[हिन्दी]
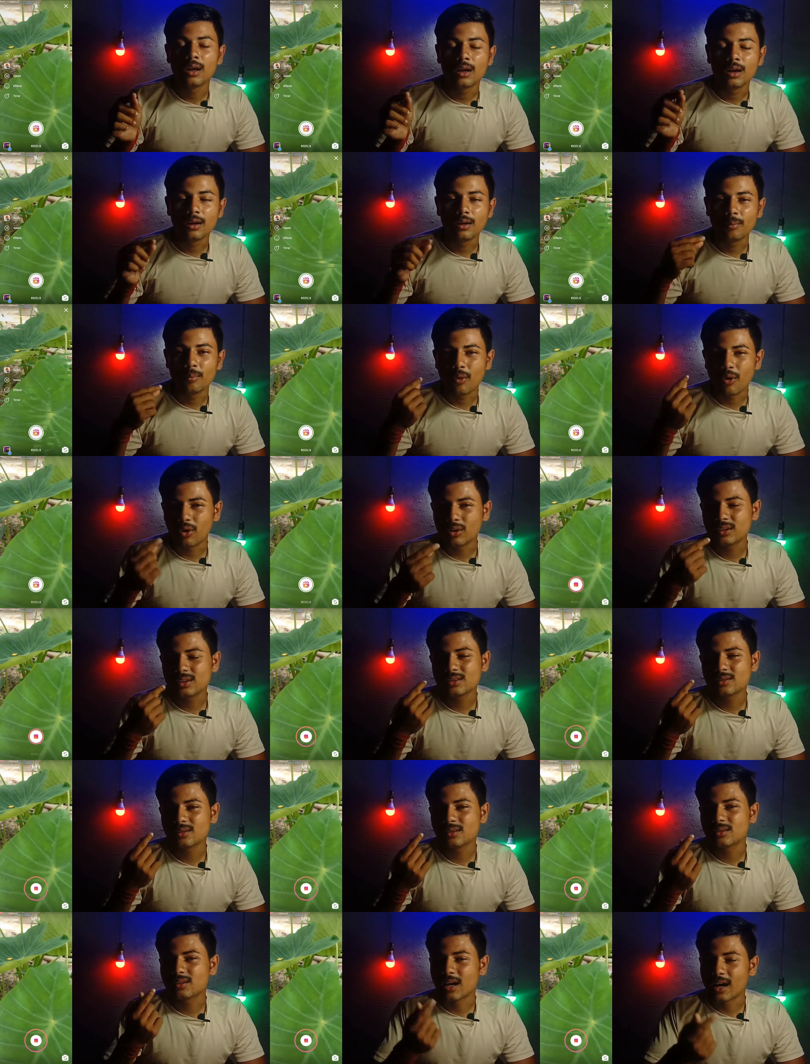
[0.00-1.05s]
बहुत ही
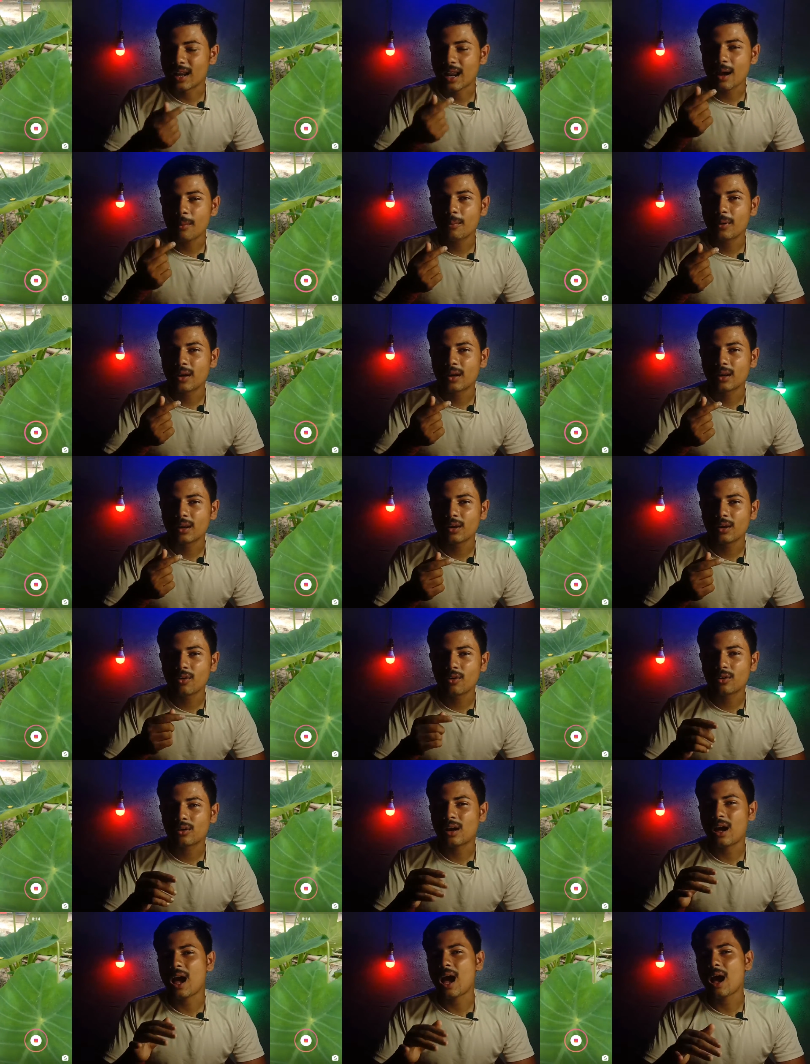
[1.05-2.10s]
ख़राब बन रही है
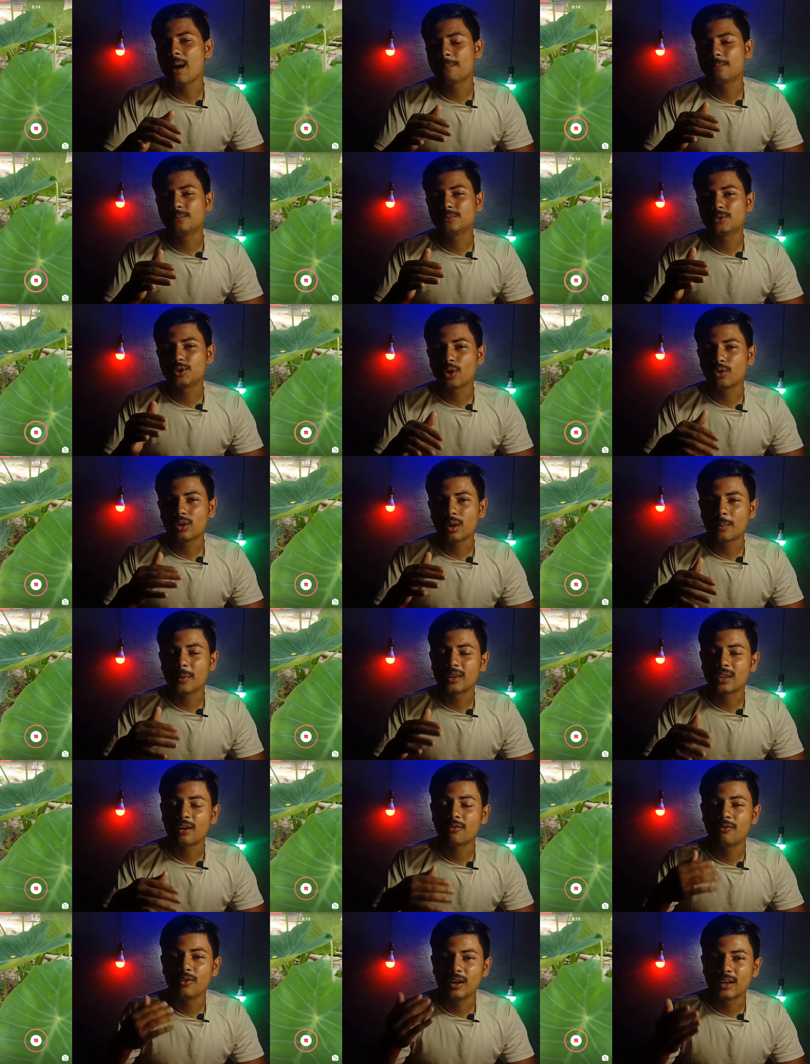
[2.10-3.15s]
और आप चौदह
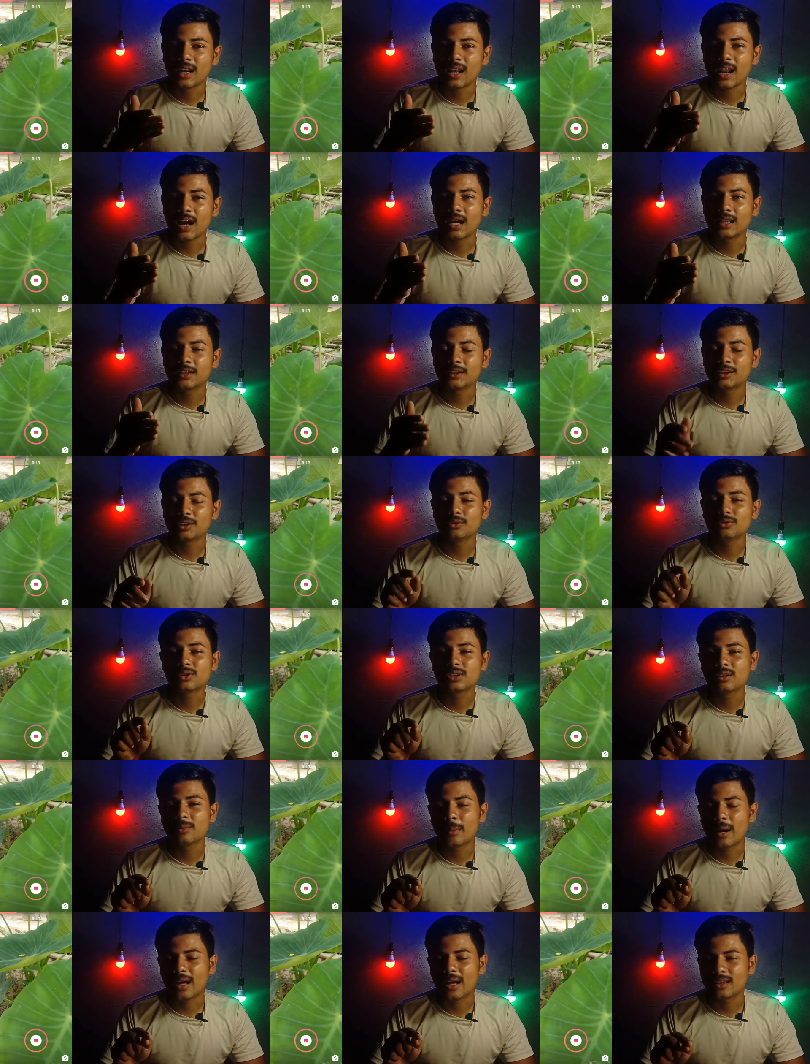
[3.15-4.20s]
पंद्रह फिल्टर लगा देते हो
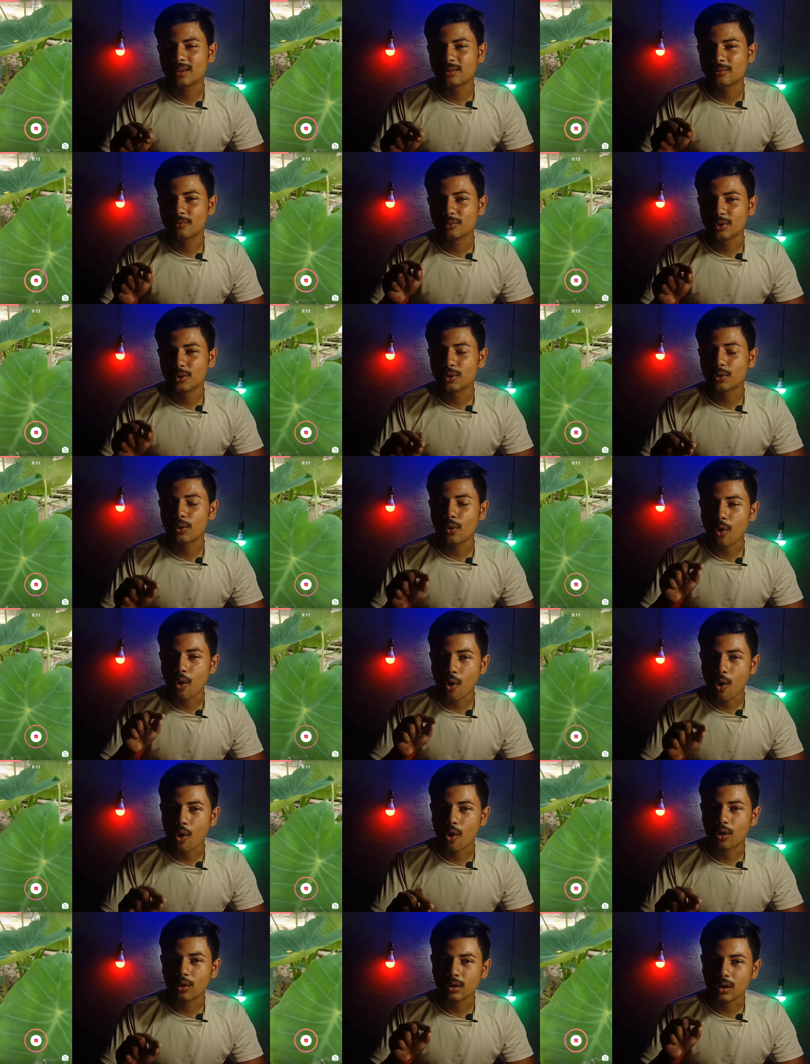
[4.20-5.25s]
उसके बाद वीडियो तो
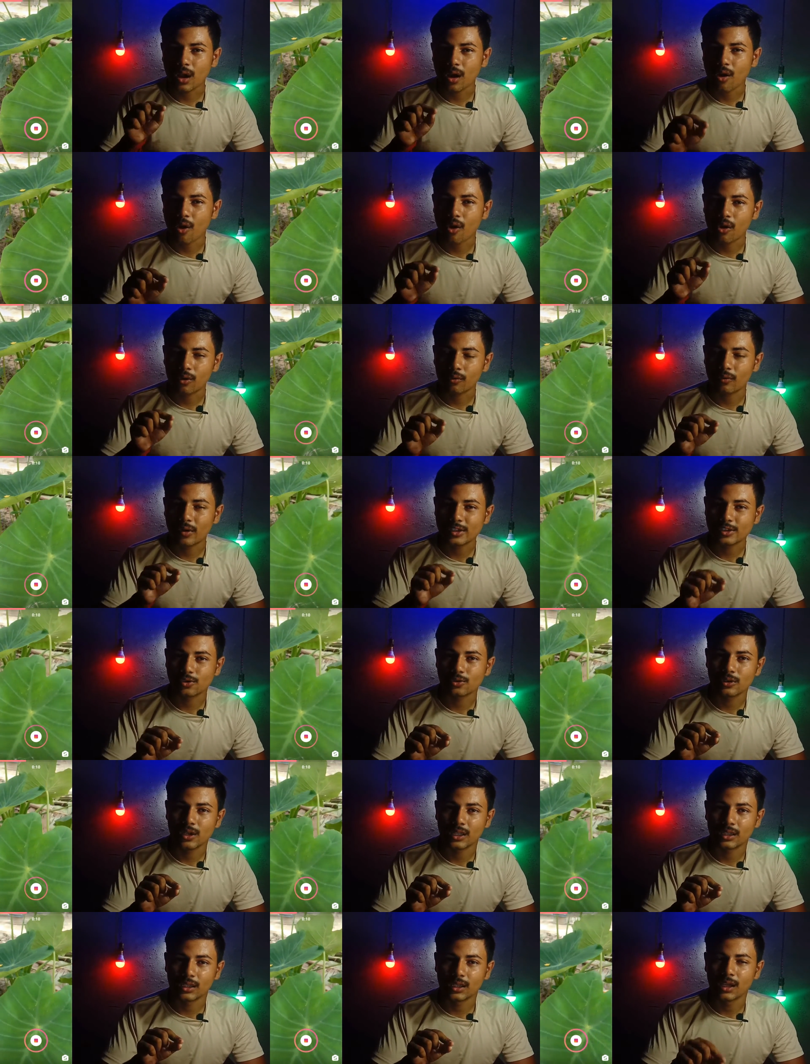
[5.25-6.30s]
और का और वर्स्ट हो
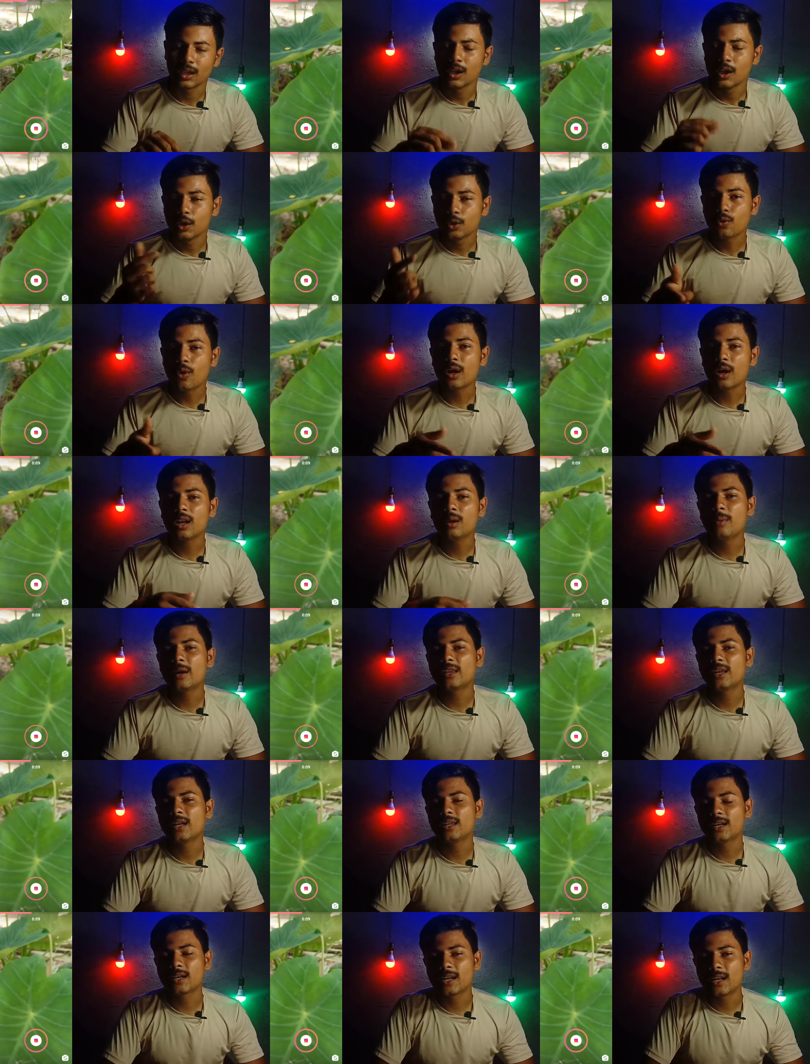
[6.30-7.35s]
जाती है तो अगली बार
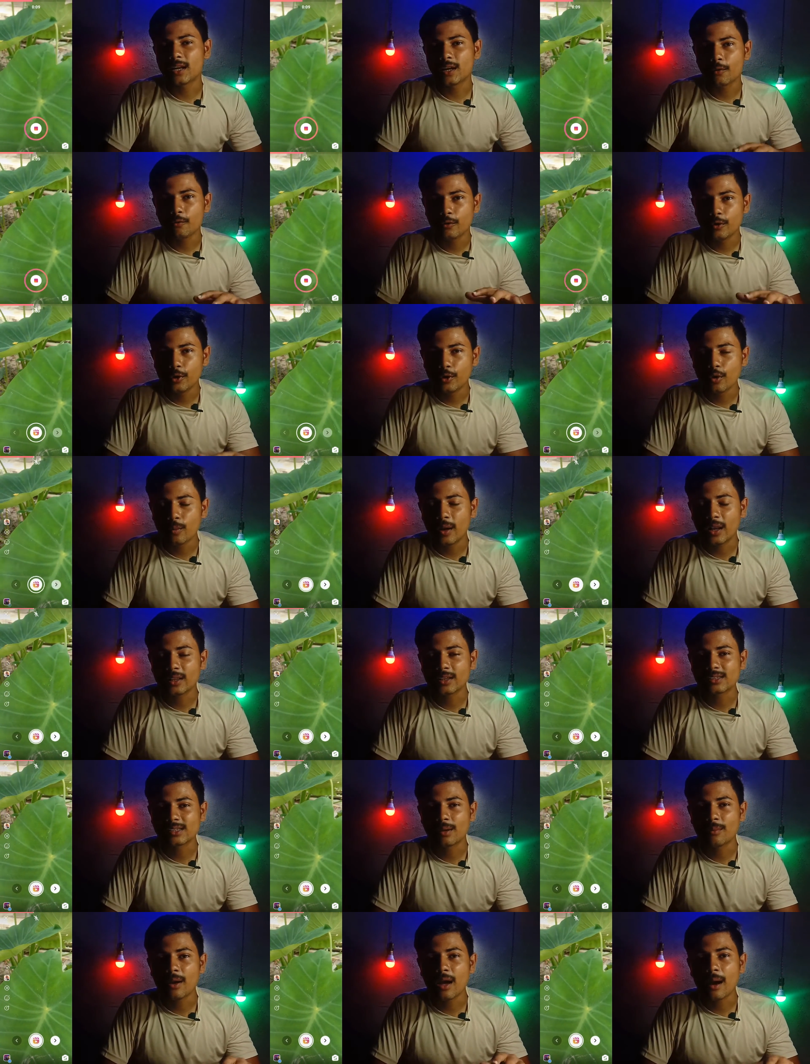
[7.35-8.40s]
ध्यान देखना है कि वीडियो बनाते
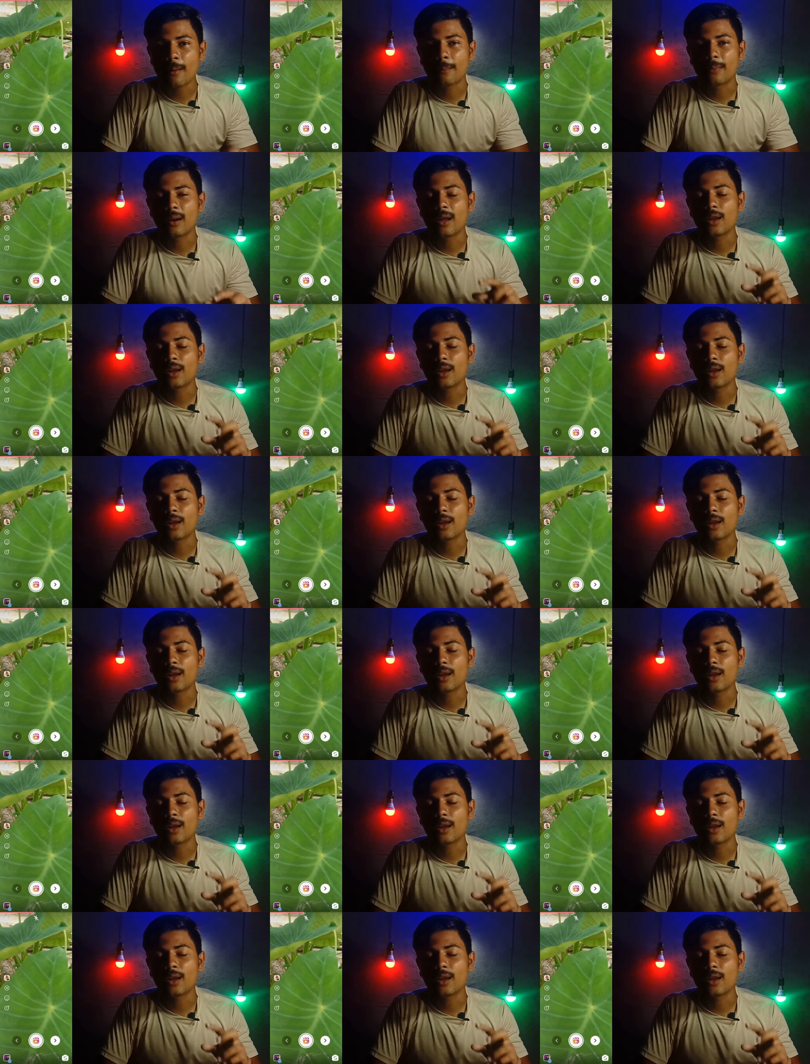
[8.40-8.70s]
समय अपना